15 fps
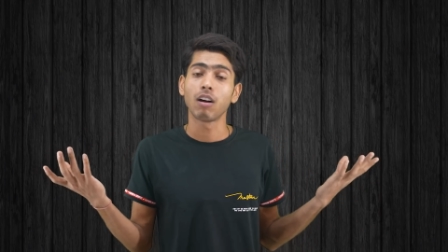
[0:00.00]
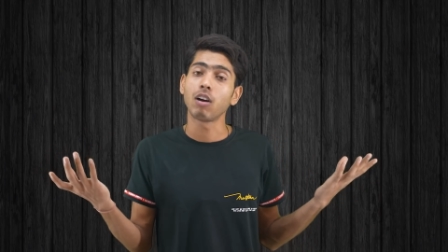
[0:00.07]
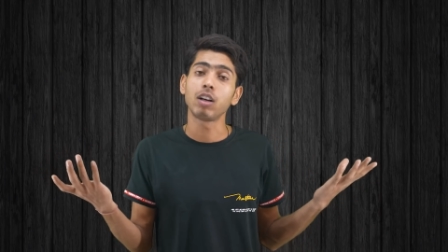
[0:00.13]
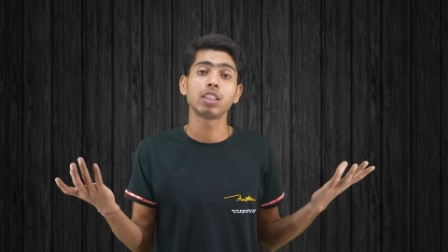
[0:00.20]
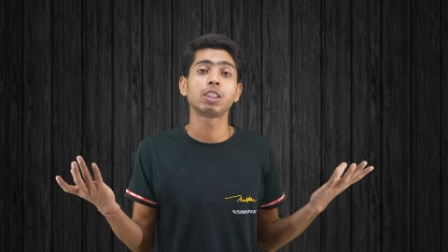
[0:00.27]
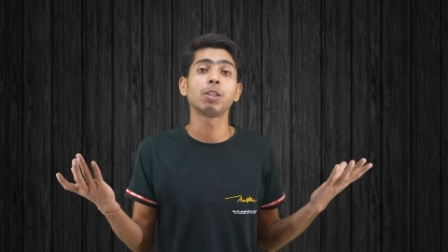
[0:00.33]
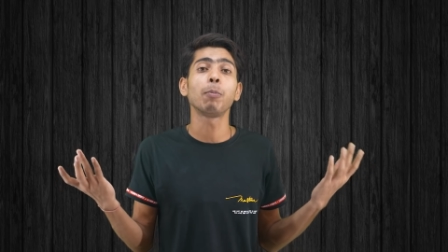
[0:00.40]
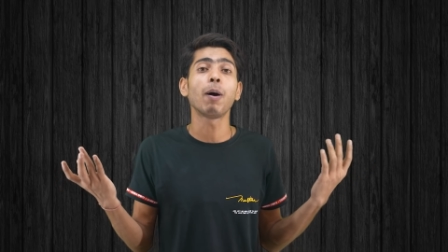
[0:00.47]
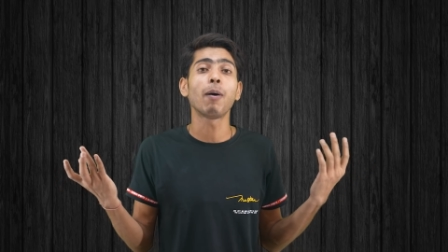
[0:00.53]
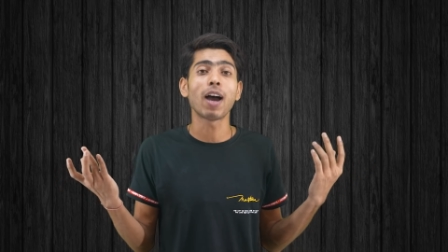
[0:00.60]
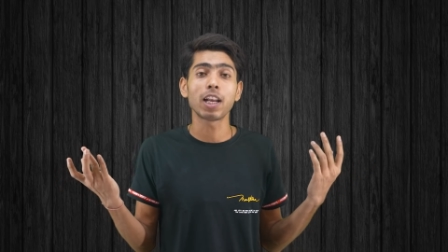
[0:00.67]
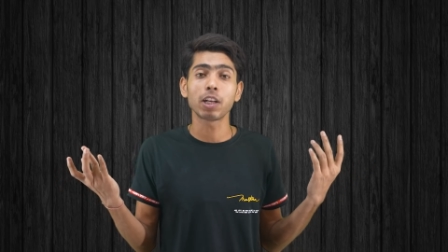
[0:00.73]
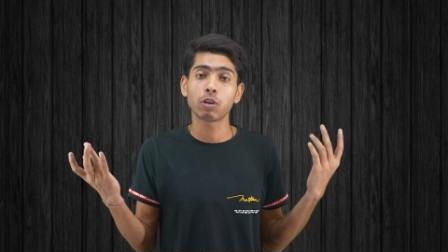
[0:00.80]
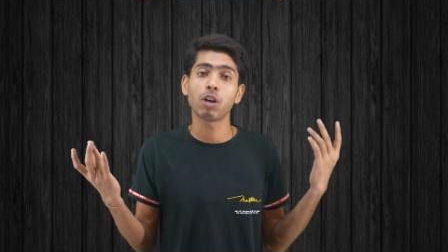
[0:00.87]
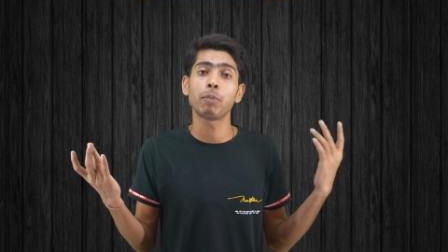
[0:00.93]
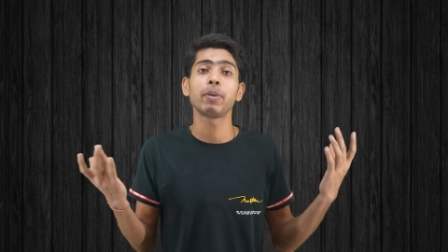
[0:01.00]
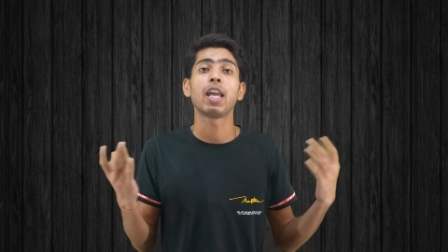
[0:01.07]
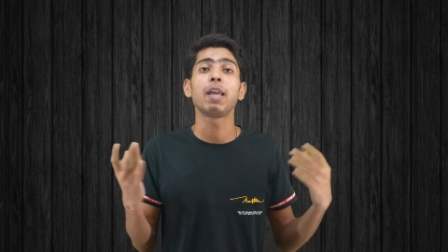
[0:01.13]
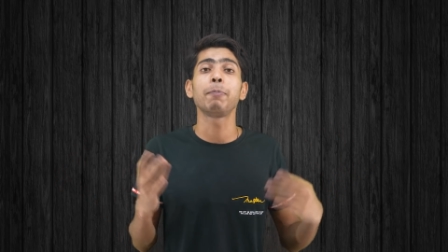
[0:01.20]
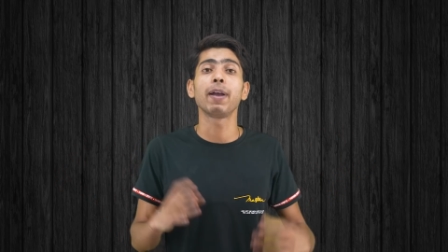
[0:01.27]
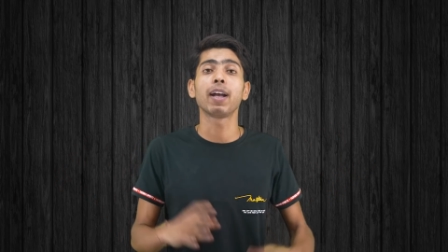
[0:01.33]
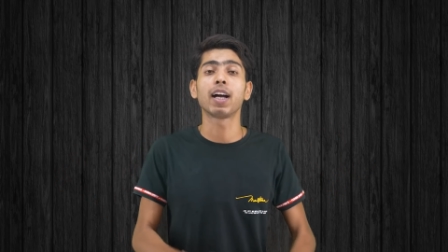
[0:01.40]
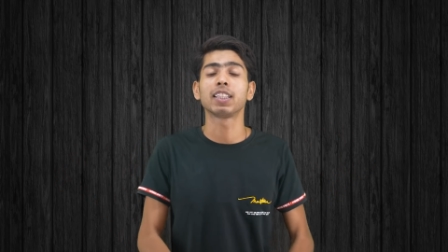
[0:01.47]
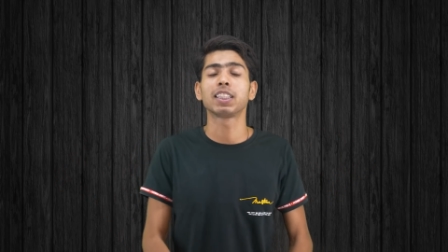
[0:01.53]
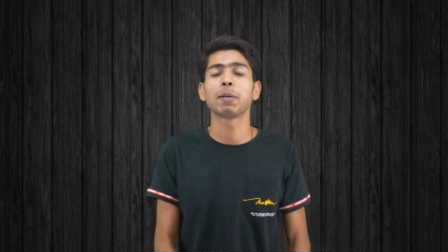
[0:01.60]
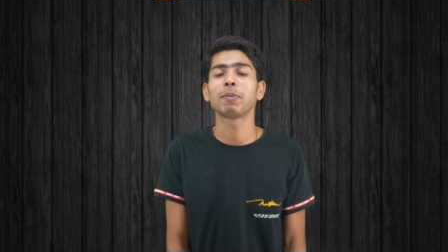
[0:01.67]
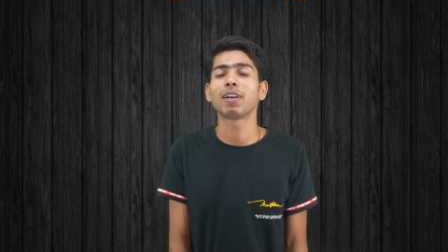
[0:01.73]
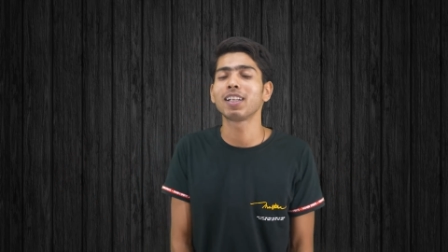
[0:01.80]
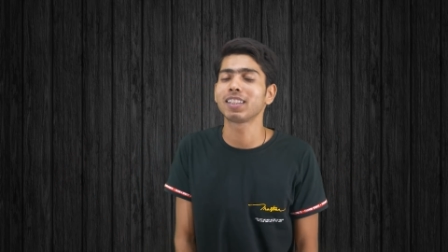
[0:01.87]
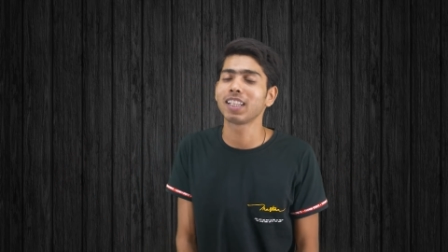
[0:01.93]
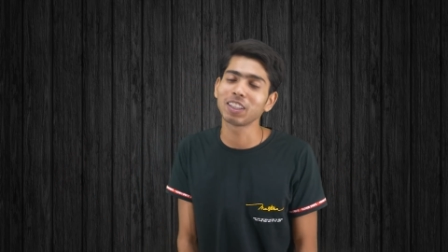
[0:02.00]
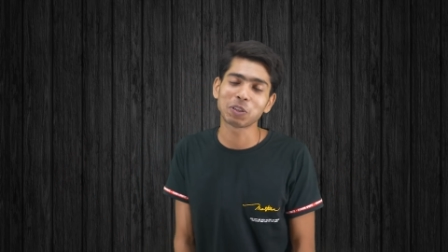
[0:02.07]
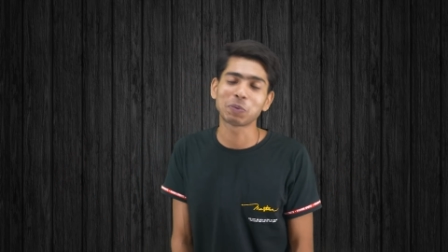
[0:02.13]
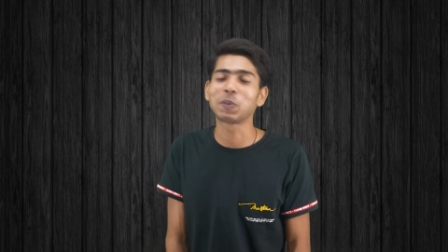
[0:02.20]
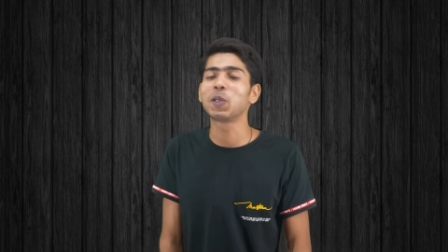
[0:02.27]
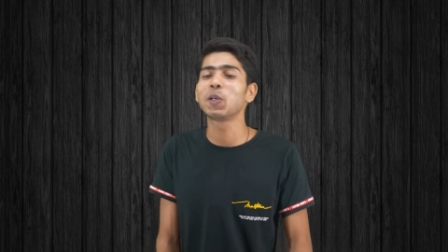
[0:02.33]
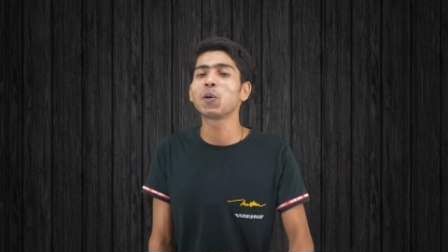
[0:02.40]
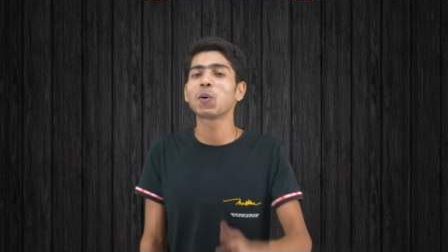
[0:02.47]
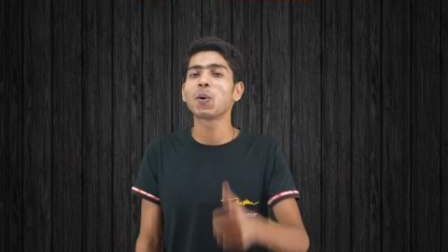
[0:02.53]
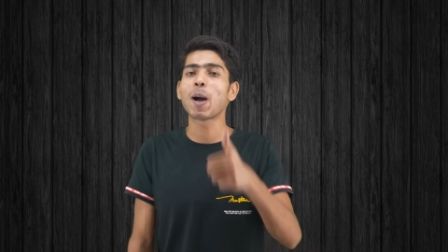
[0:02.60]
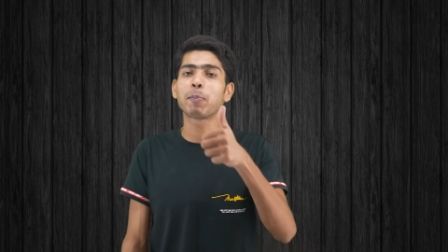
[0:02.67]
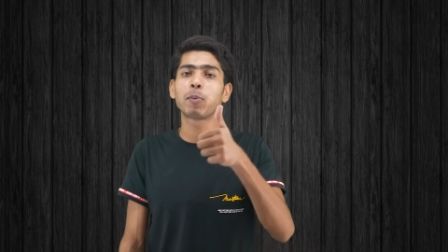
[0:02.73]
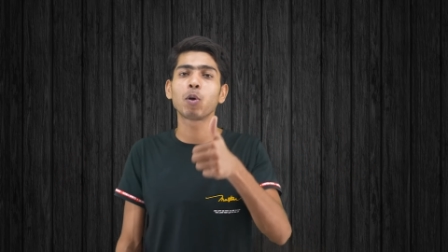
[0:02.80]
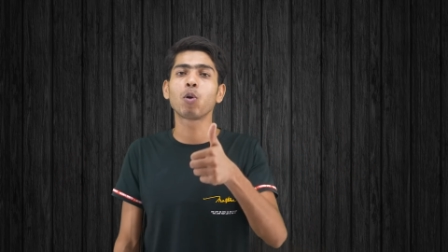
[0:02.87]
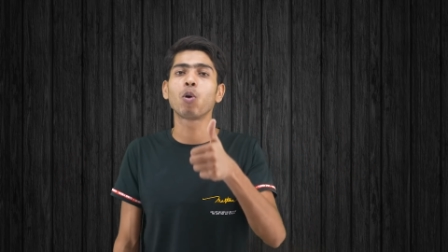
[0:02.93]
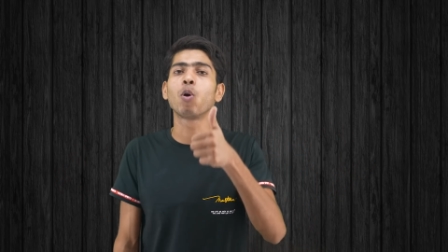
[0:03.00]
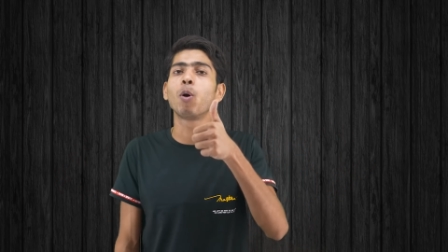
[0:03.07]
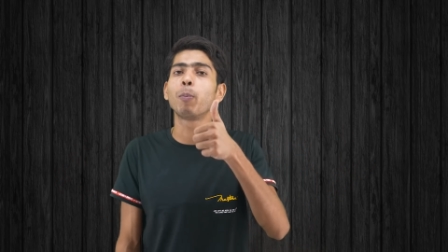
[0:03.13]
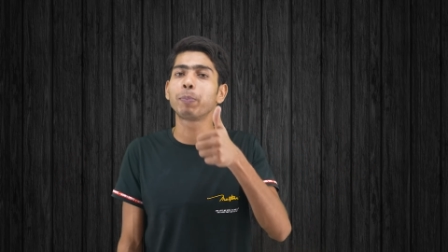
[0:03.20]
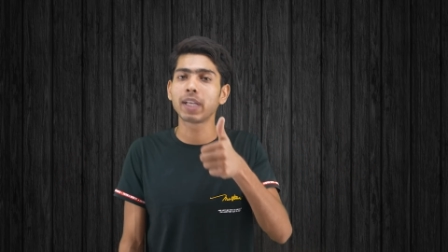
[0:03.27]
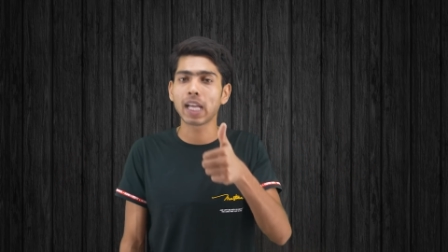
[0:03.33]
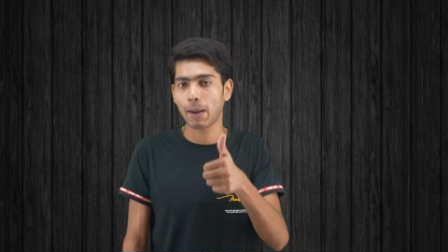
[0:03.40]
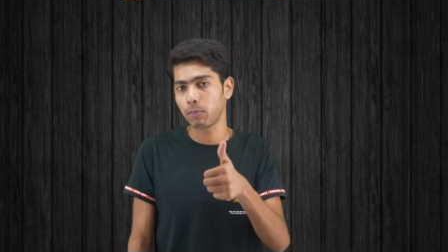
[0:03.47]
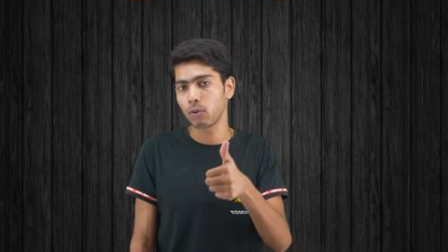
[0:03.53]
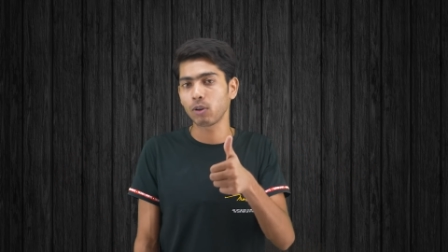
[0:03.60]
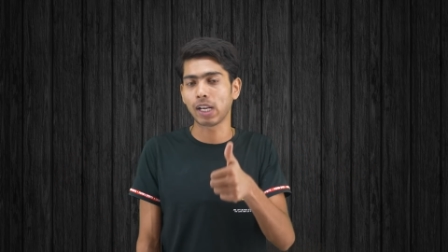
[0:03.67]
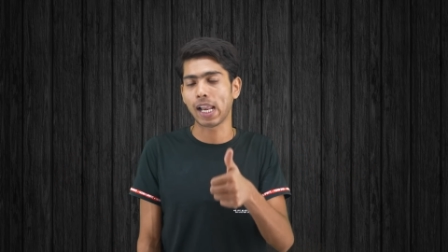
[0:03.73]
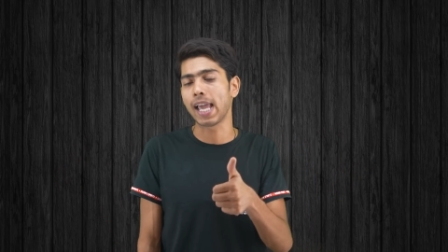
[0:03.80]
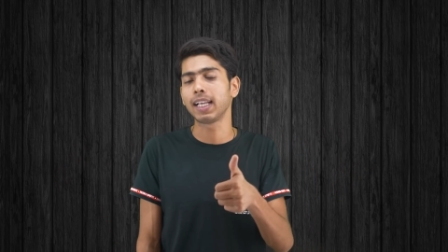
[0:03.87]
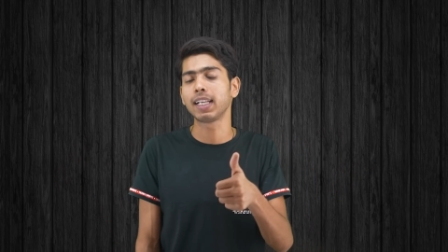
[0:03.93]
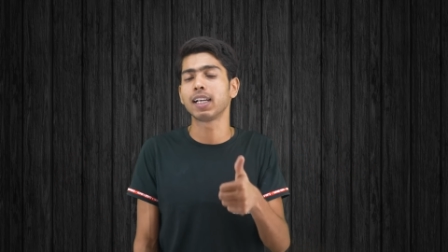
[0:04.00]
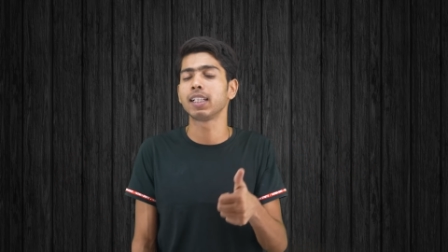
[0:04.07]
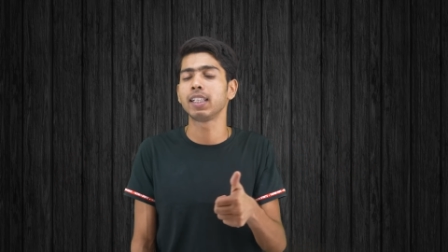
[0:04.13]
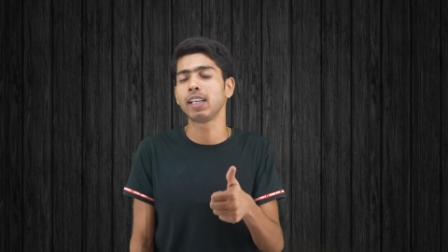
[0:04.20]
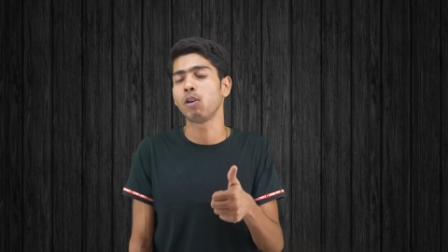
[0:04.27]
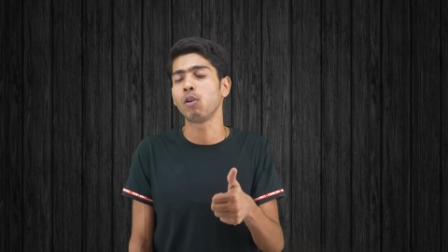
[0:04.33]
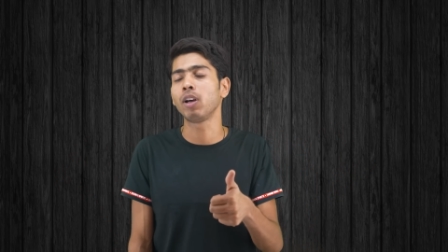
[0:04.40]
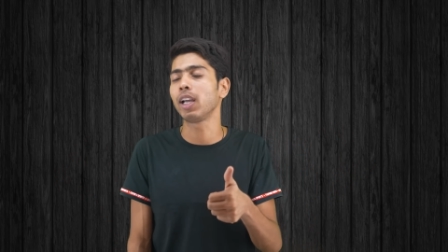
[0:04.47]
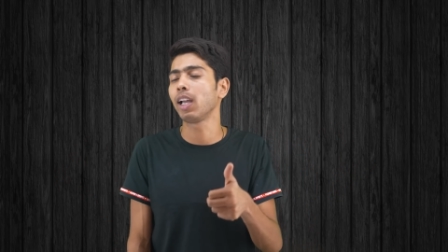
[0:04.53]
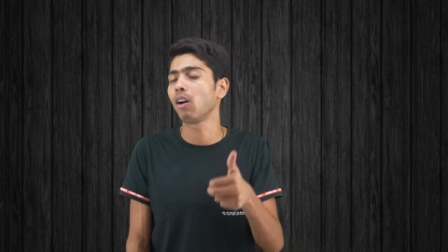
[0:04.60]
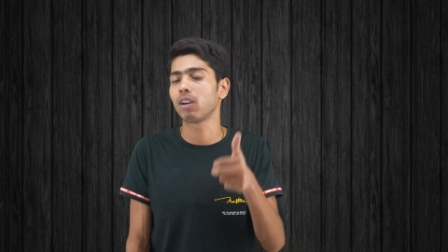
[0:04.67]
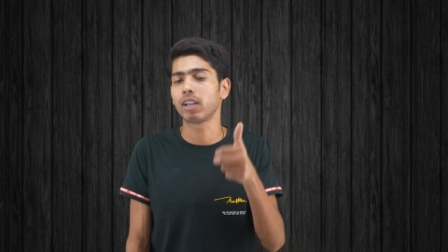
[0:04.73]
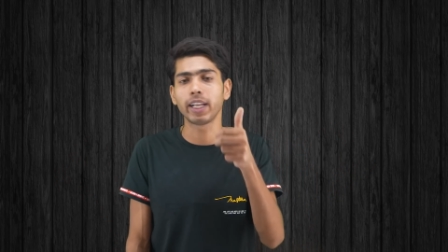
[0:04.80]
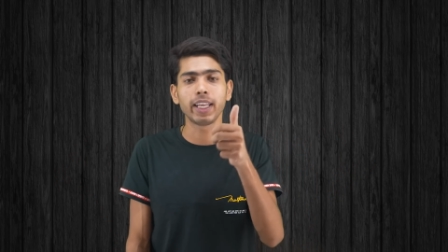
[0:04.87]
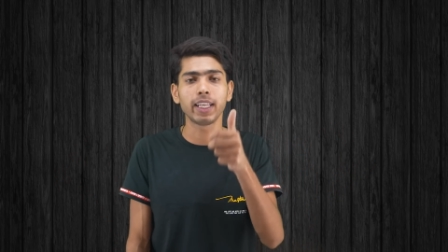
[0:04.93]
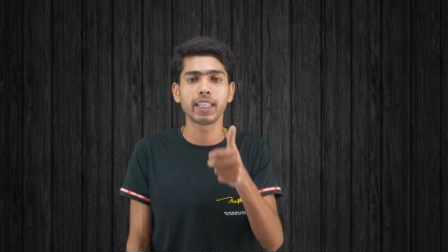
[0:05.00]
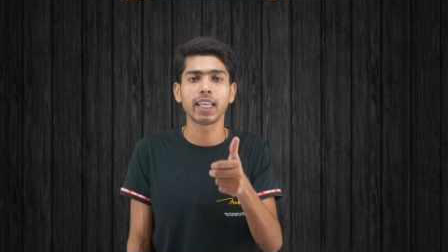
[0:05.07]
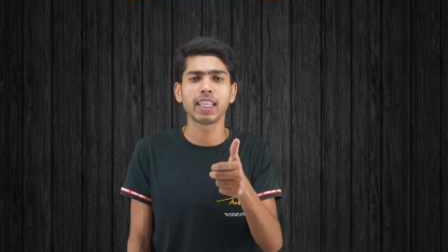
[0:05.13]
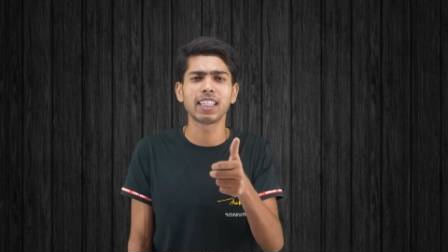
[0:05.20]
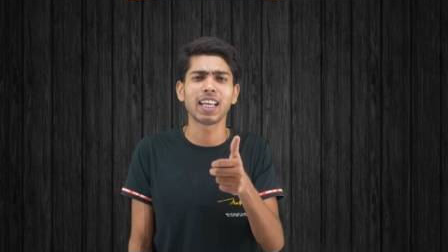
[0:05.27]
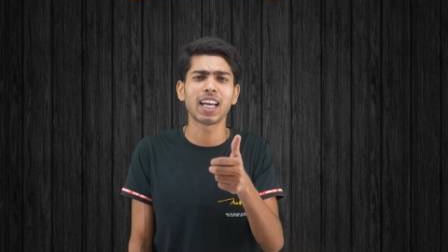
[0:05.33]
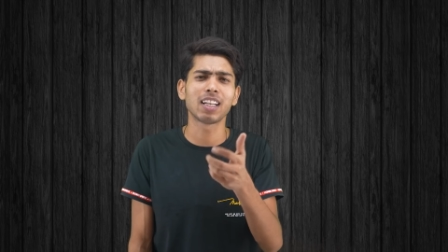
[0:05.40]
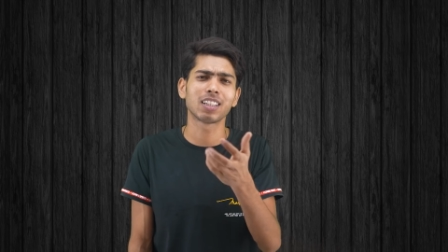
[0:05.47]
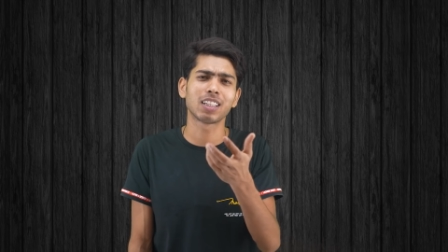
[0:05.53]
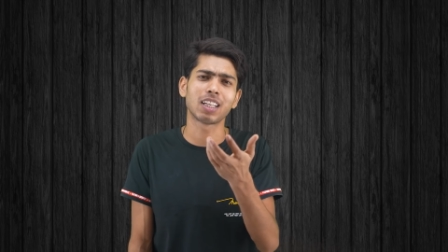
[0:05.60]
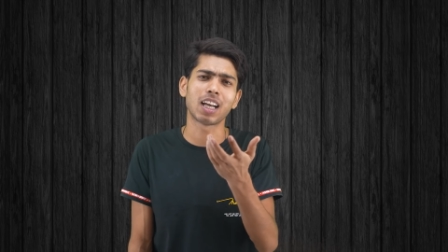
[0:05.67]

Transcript: और इसी बवाल को हम यहीं पे ख़त्म करते हैं तो वीडियो को आप लोग होप कि आप लोग लाइक कर दिए होंगे और नहीं किए थे तो यार